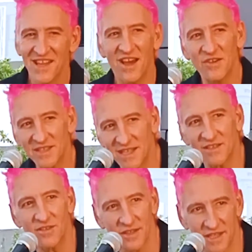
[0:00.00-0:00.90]
ah, no es
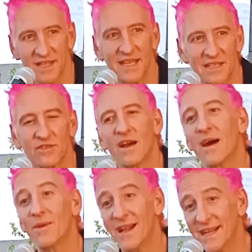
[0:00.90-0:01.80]
cierto el chingadazo.
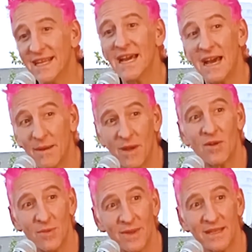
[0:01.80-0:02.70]
Hablaría
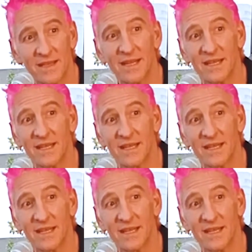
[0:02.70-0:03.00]
amablemente,